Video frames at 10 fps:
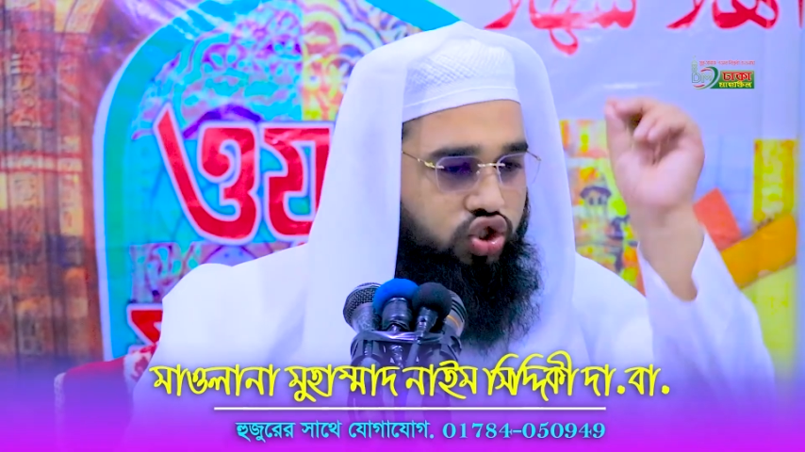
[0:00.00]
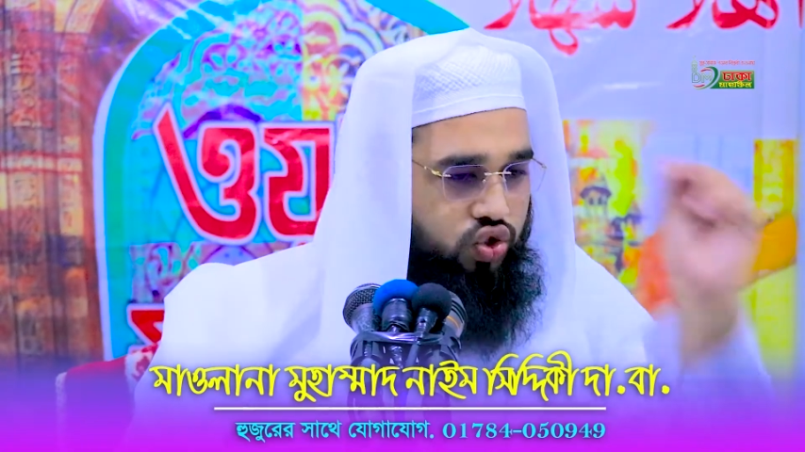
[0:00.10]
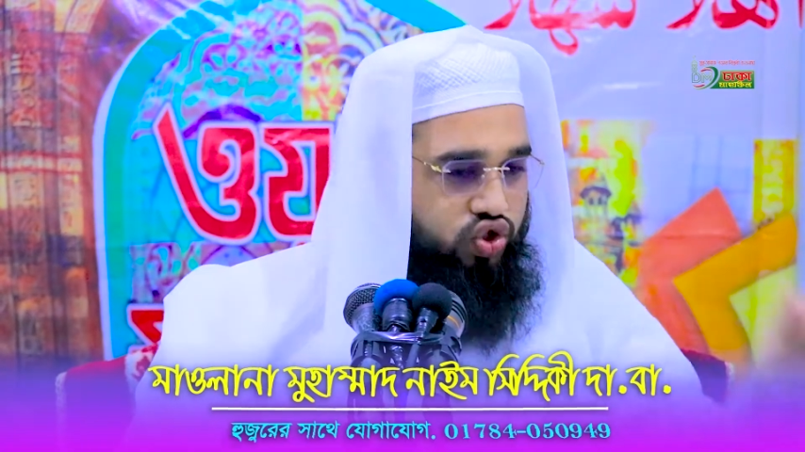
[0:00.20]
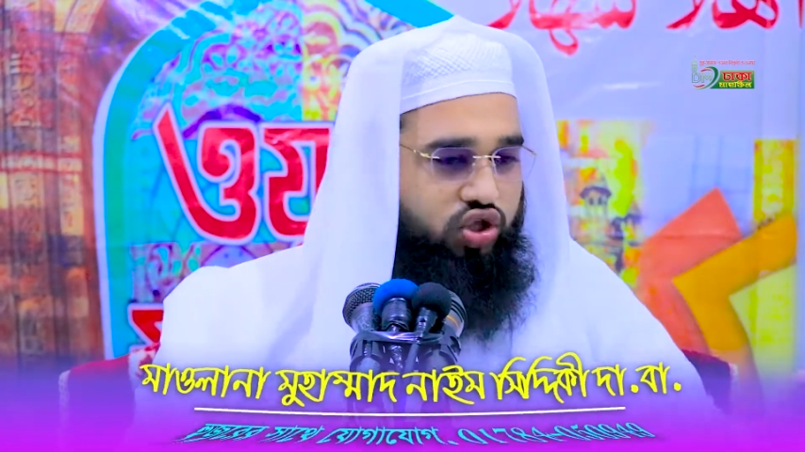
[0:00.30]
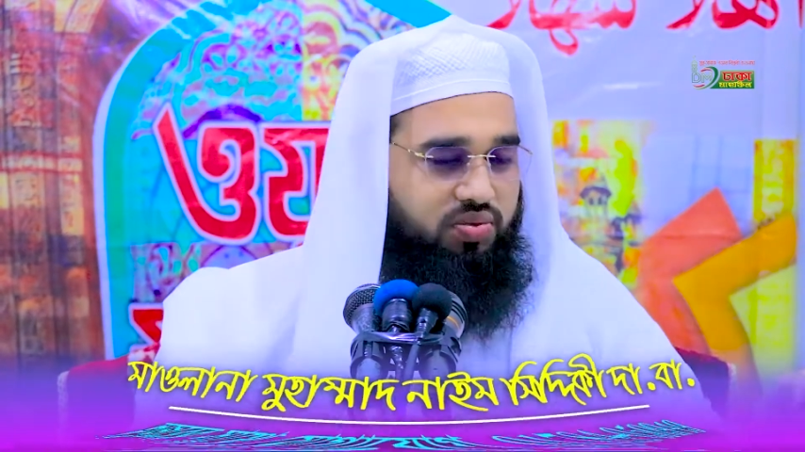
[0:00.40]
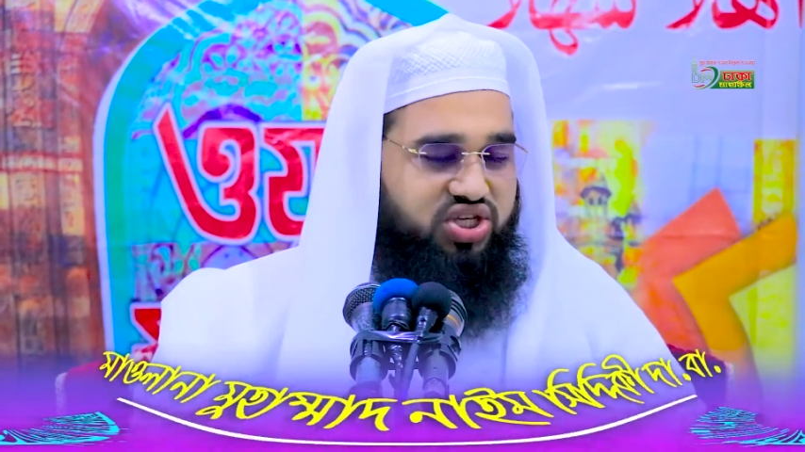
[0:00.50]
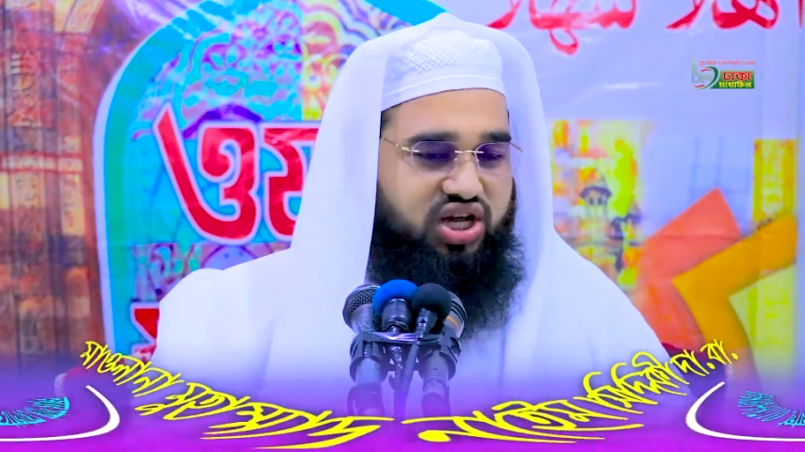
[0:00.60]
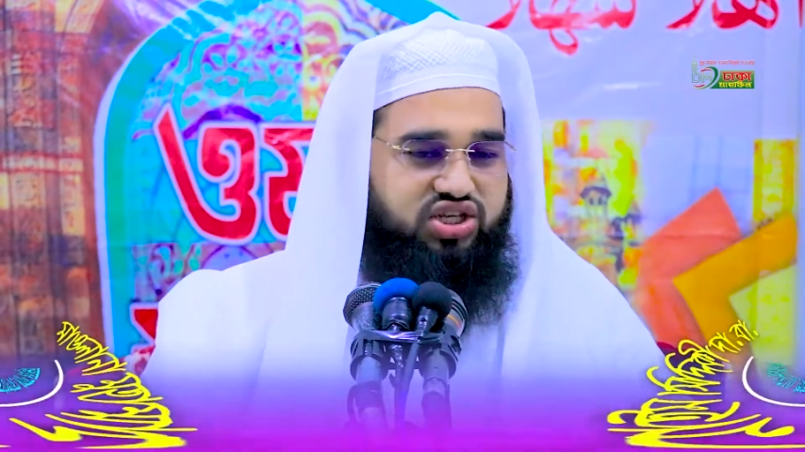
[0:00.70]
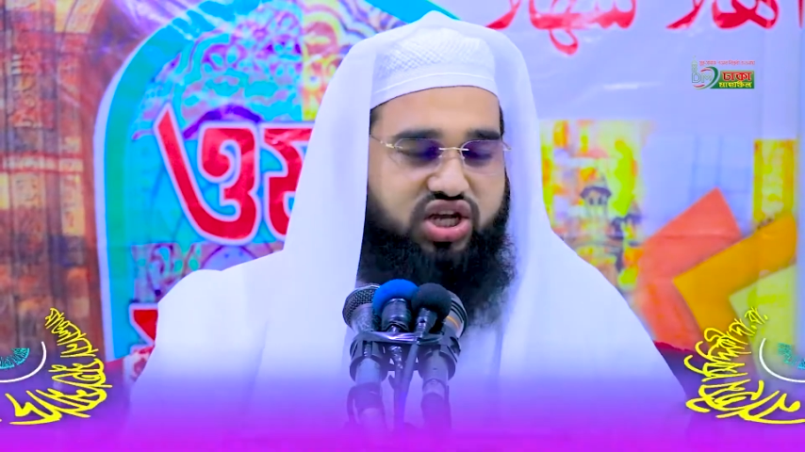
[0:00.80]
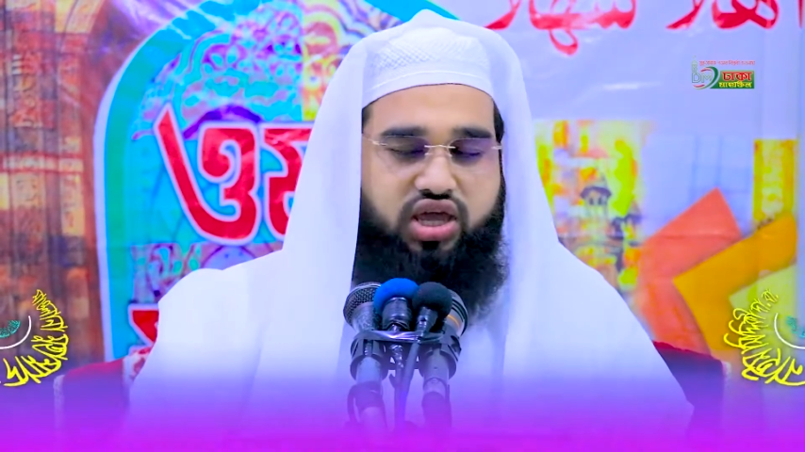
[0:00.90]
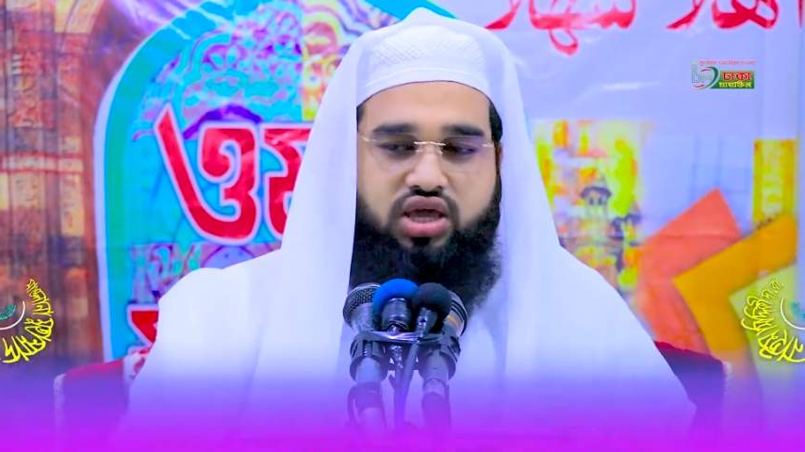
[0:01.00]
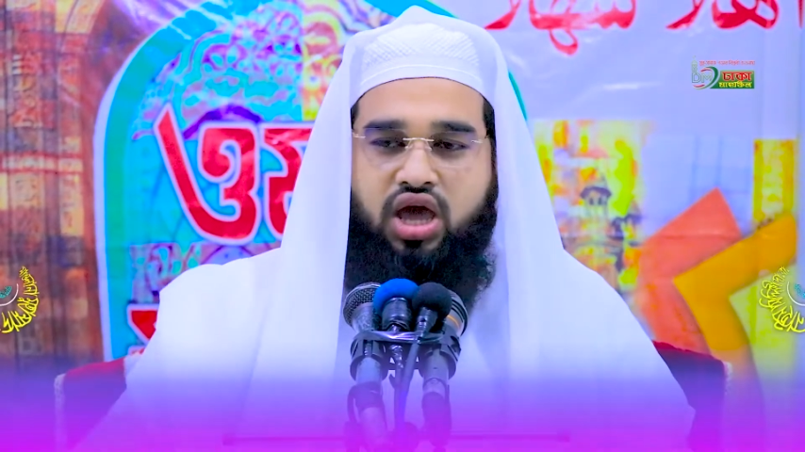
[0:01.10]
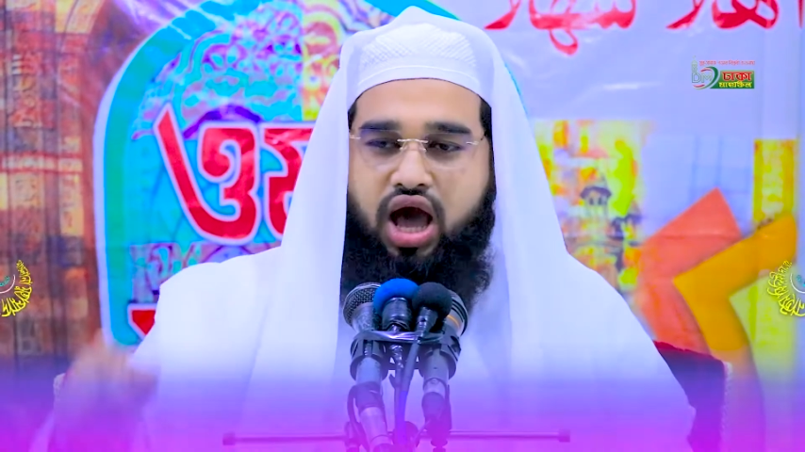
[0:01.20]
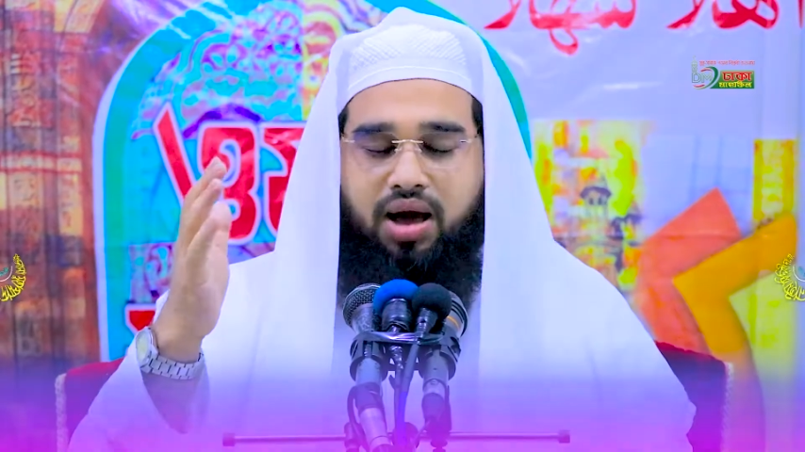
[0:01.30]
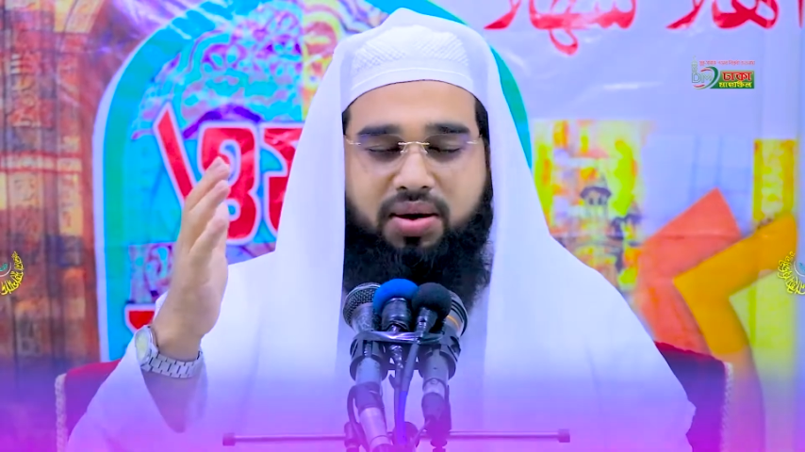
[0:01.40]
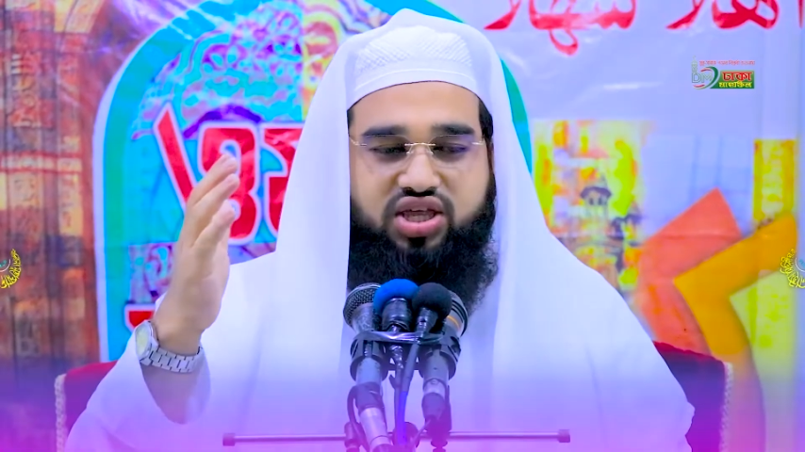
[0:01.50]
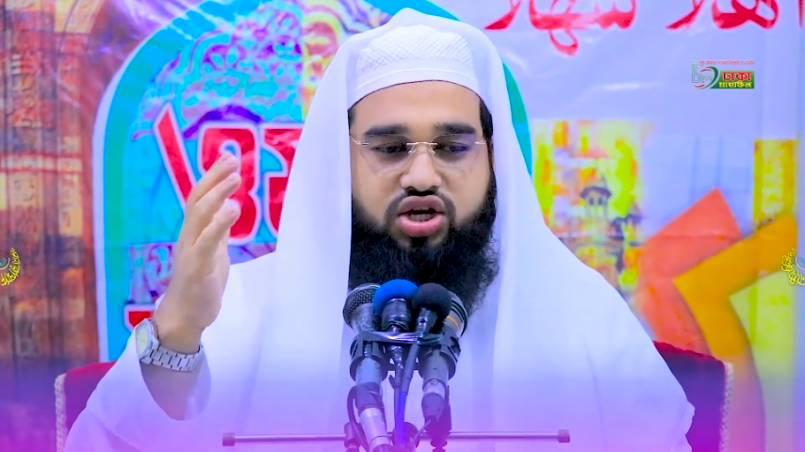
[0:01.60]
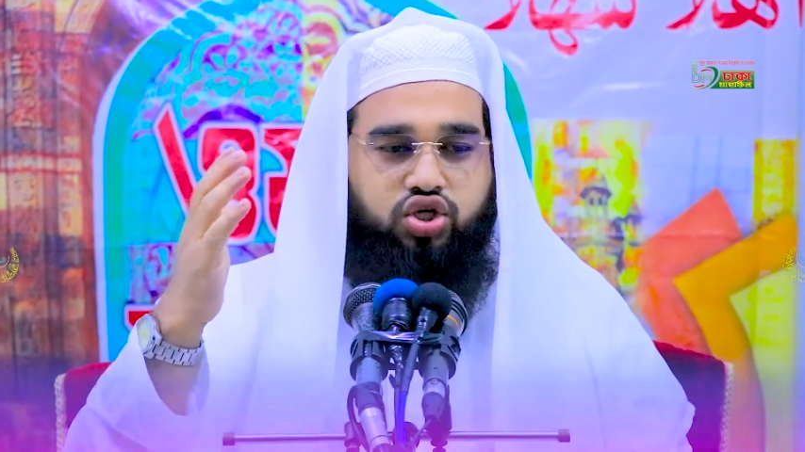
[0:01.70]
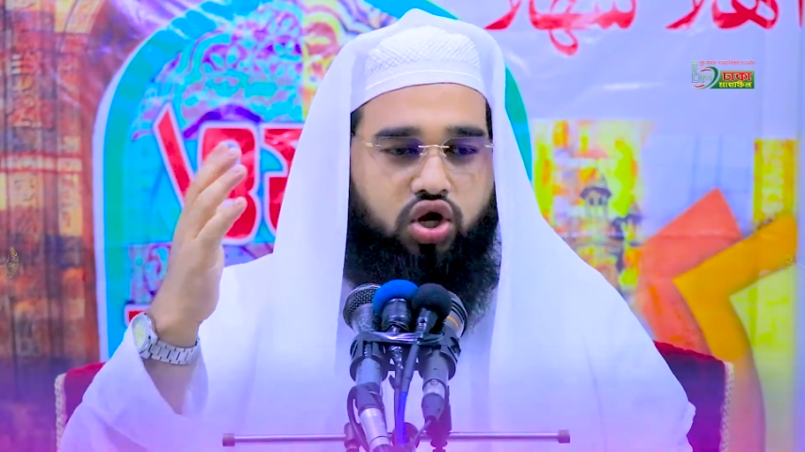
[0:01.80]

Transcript: সুস্থ বিচার চাই আমাদের